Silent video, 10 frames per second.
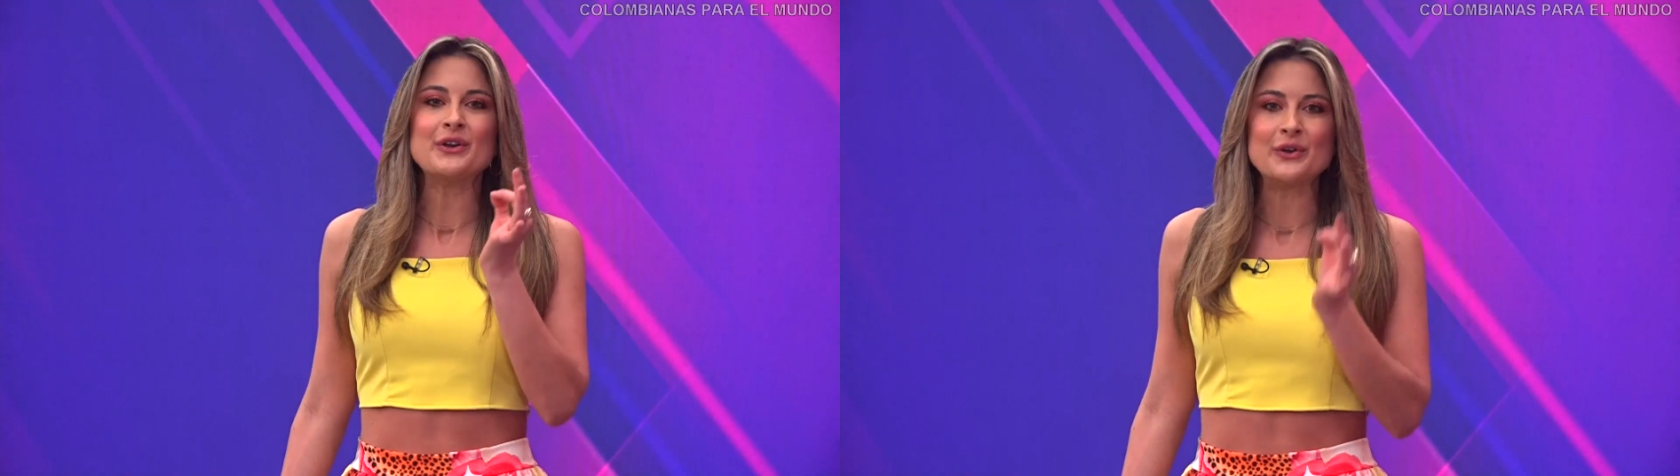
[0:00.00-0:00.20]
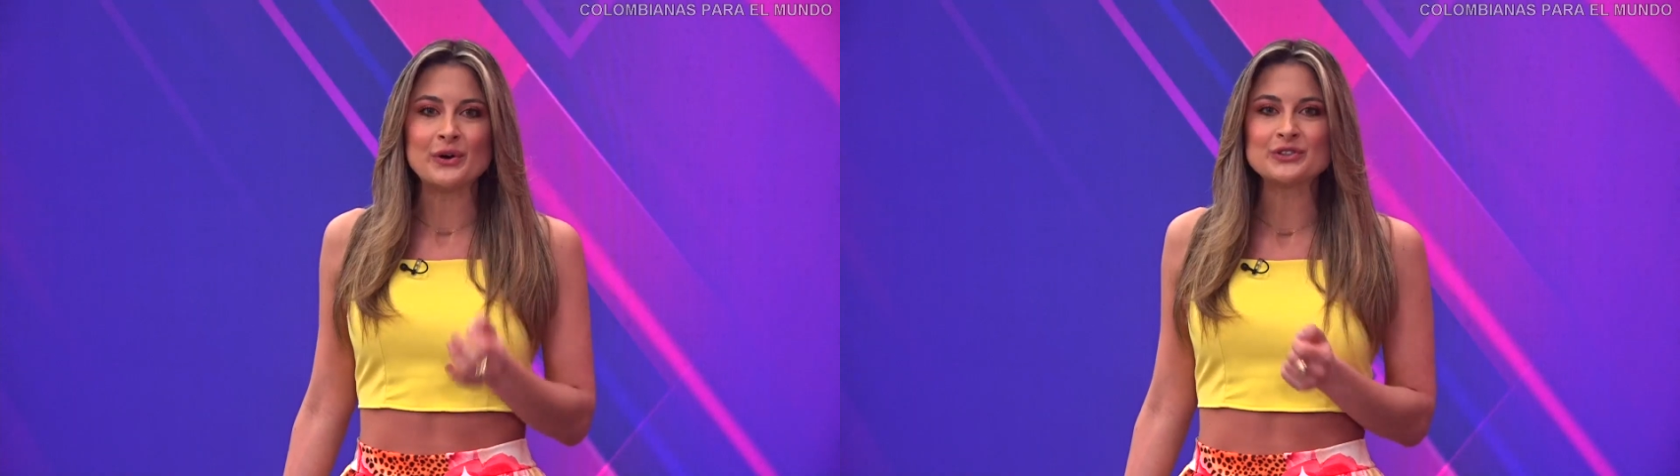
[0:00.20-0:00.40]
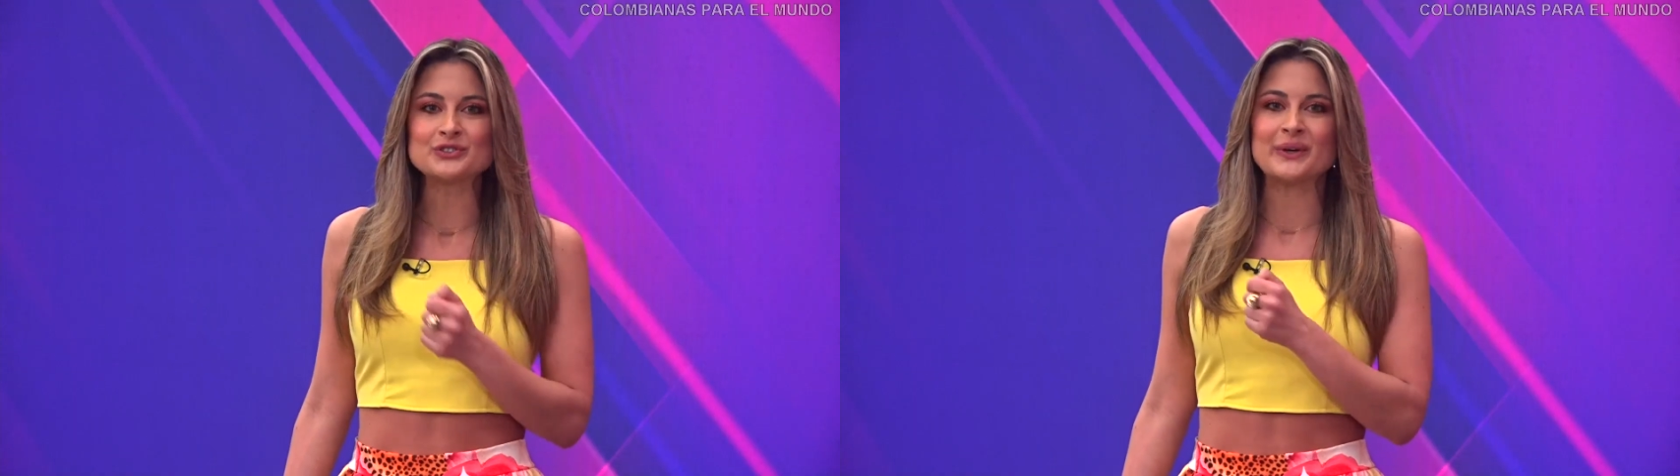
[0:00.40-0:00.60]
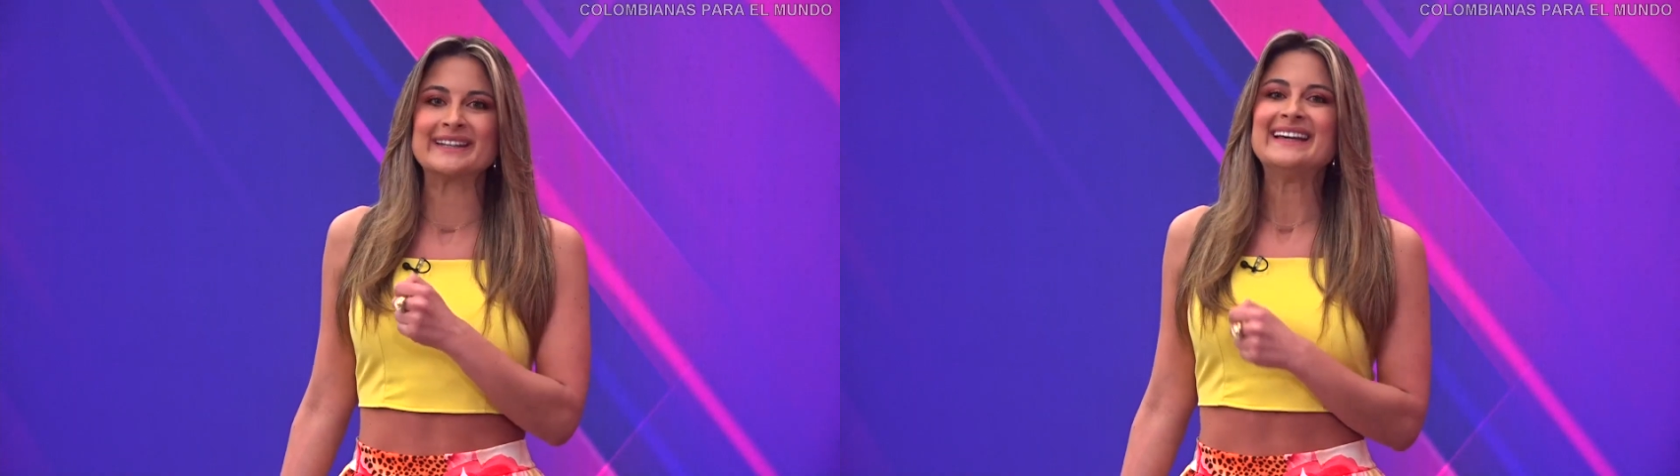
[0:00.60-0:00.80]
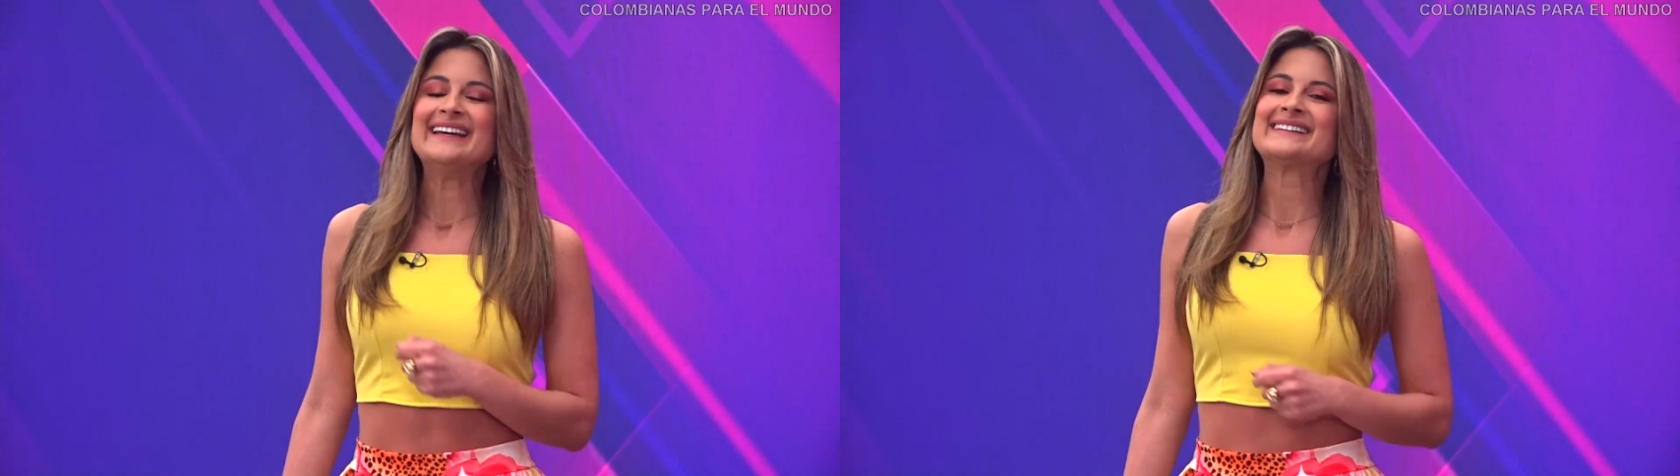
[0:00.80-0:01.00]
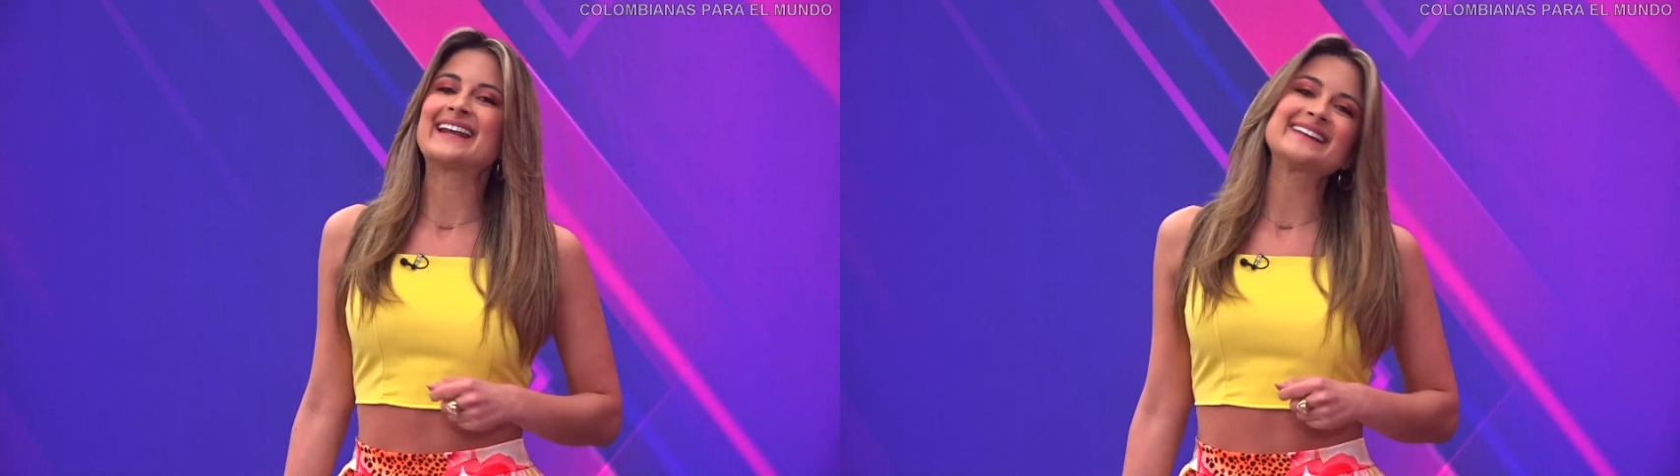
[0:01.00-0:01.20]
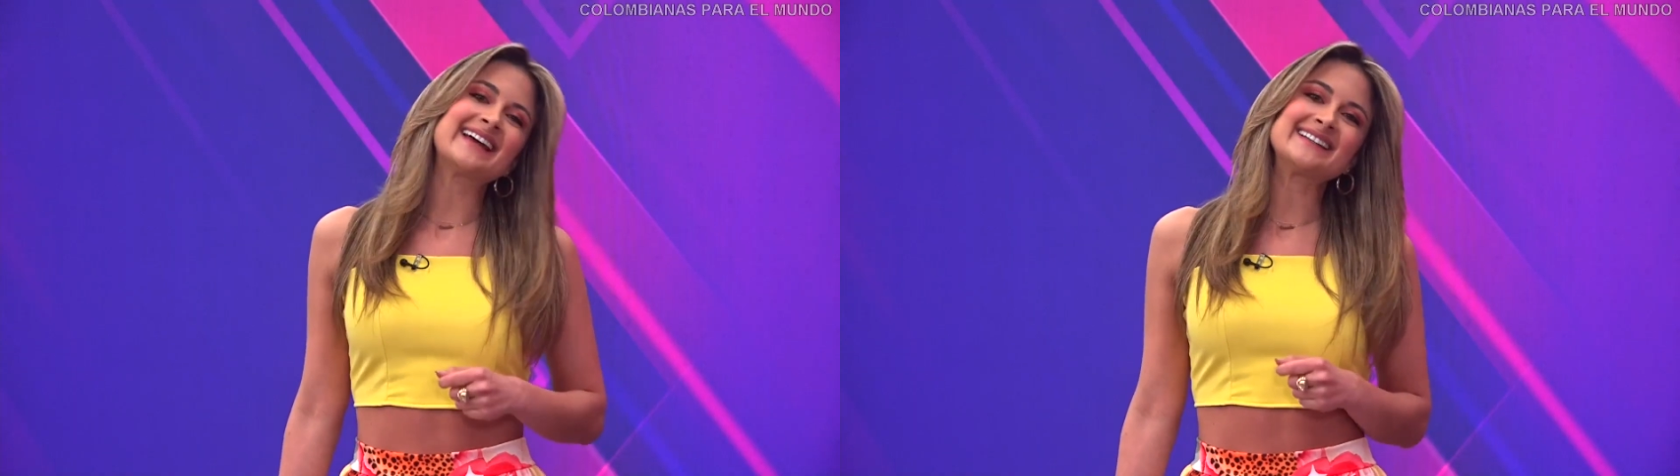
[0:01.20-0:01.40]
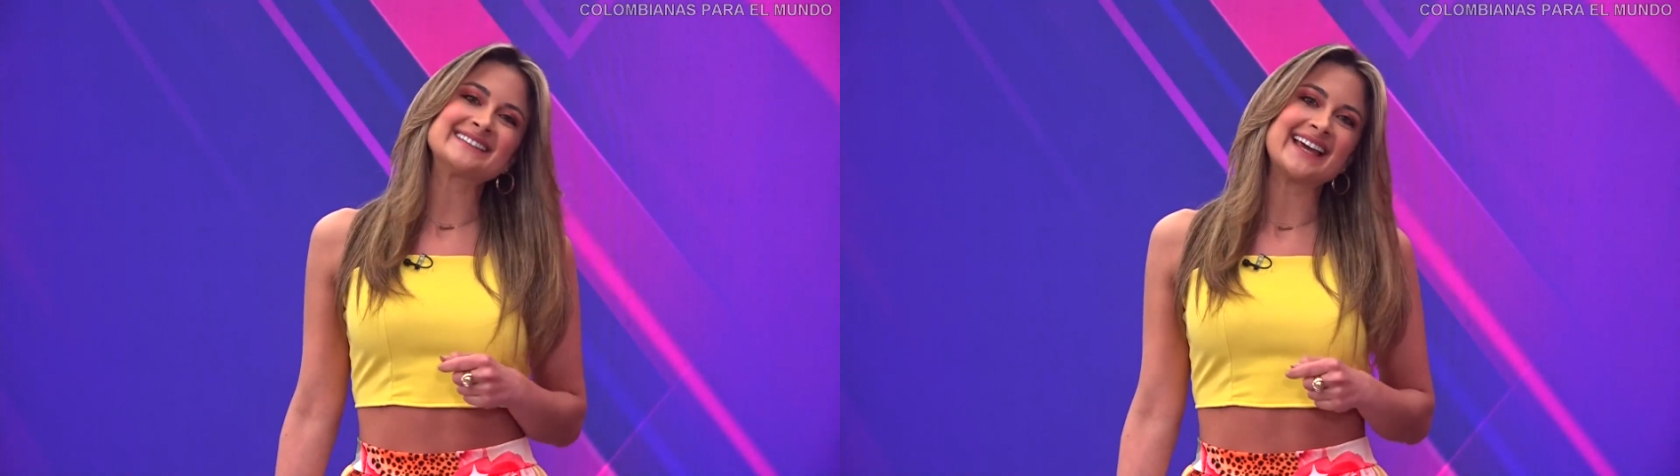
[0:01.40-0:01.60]
no sweat.
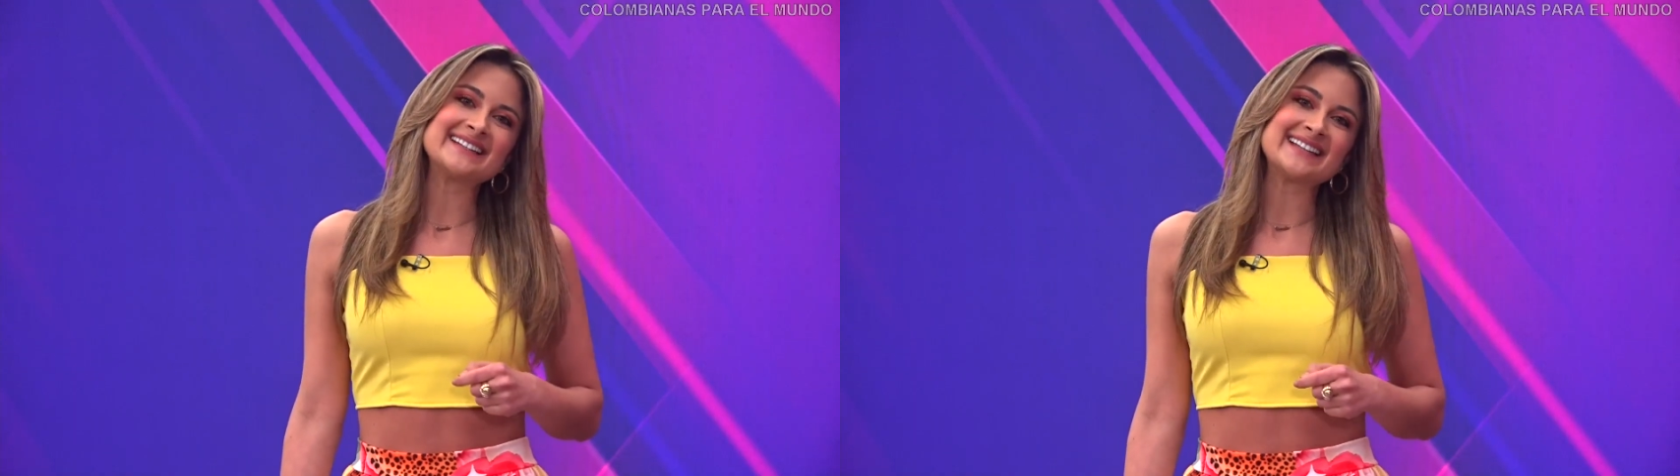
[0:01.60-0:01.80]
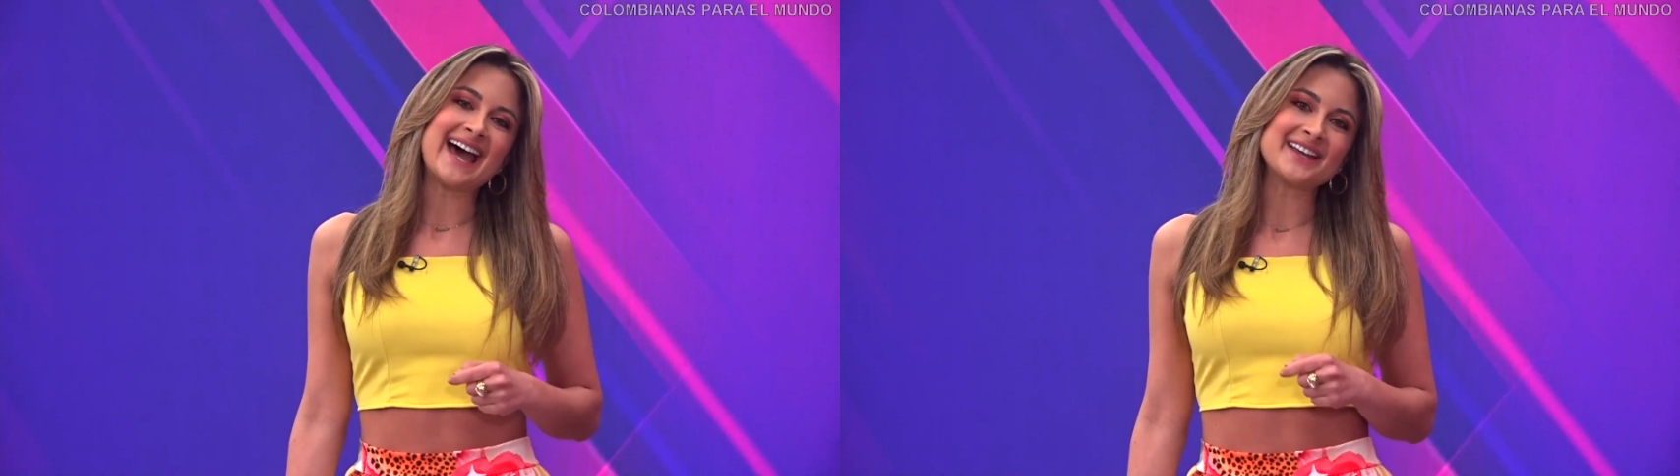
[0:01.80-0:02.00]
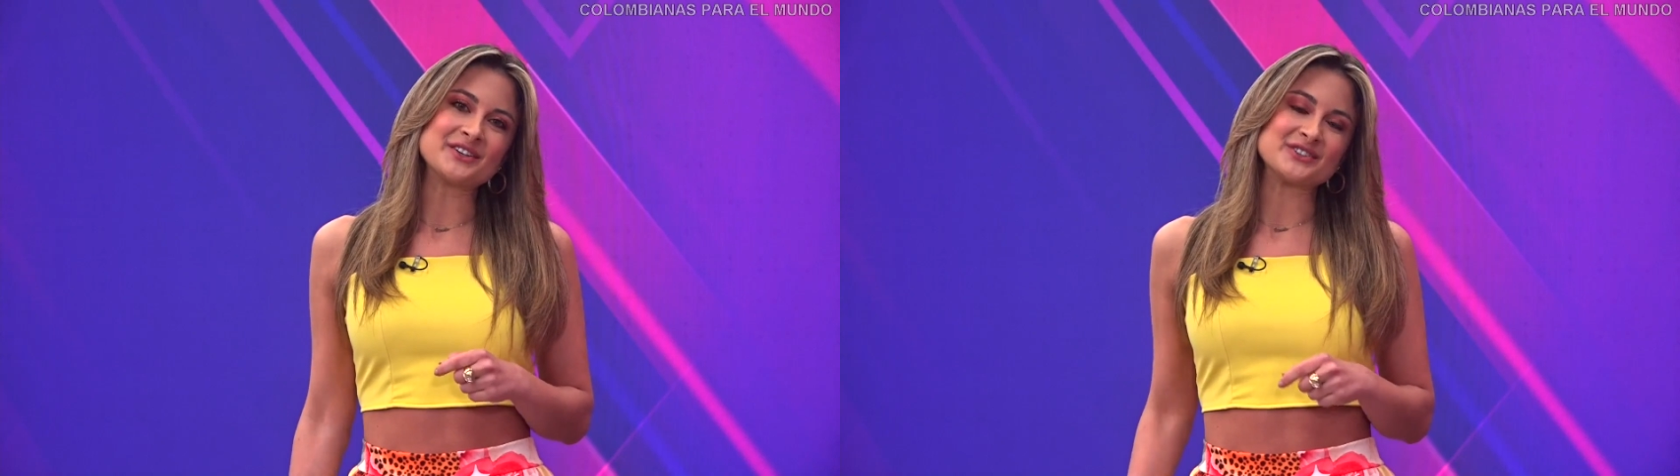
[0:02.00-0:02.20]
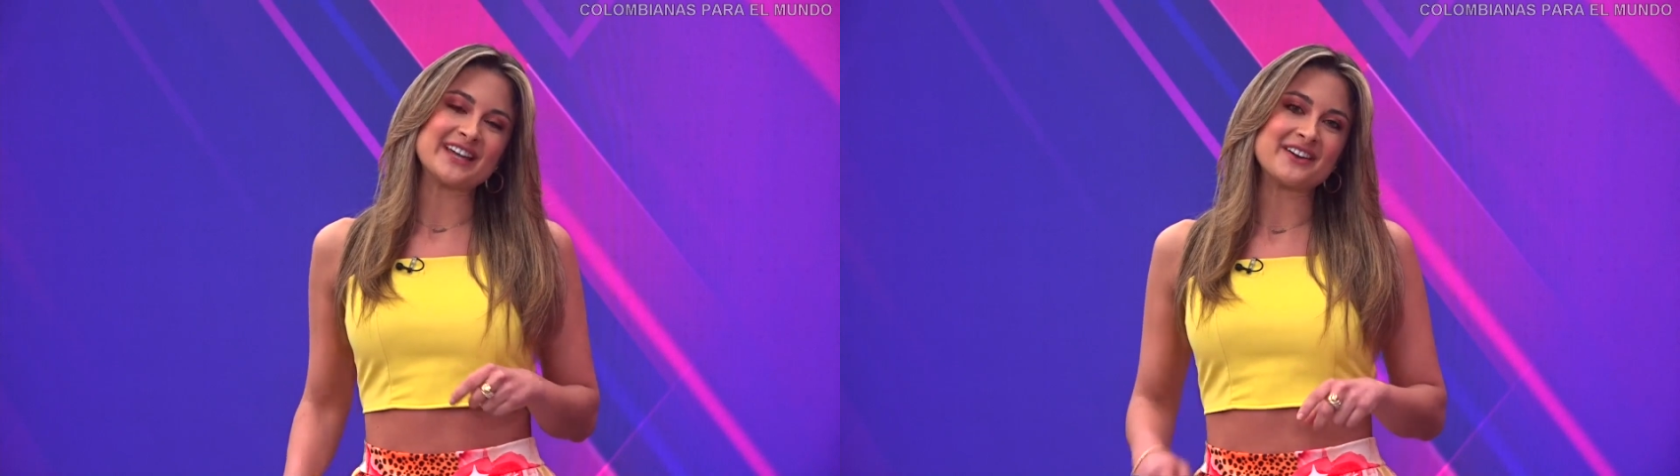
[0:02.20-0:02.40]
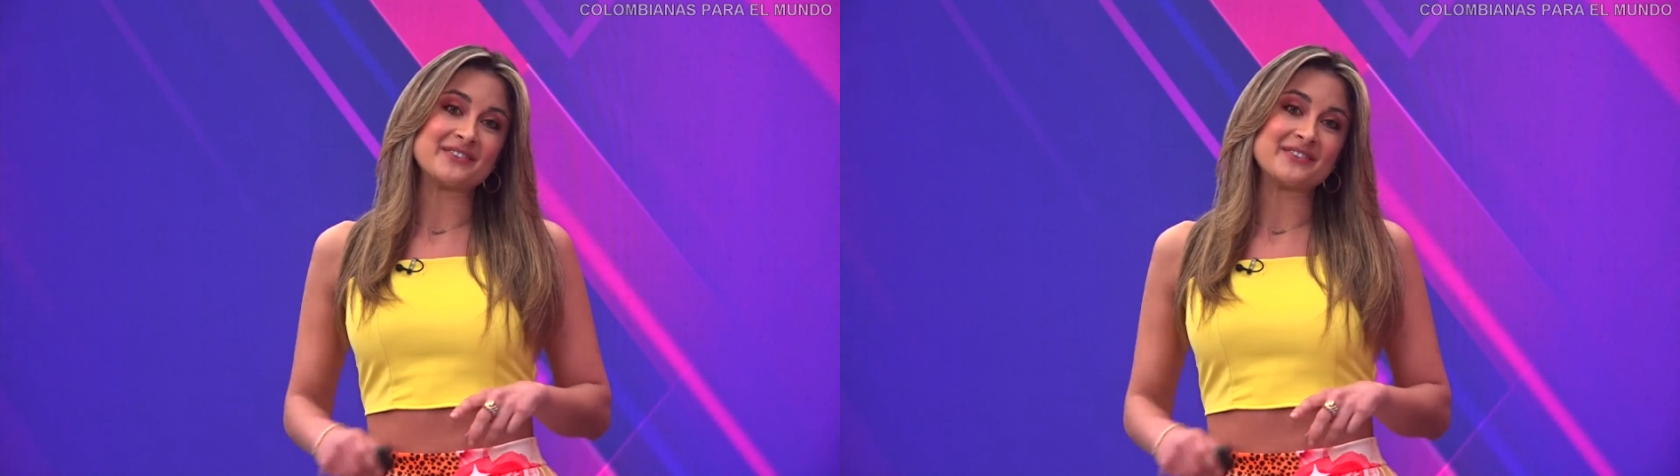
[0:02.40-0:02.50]
36 años de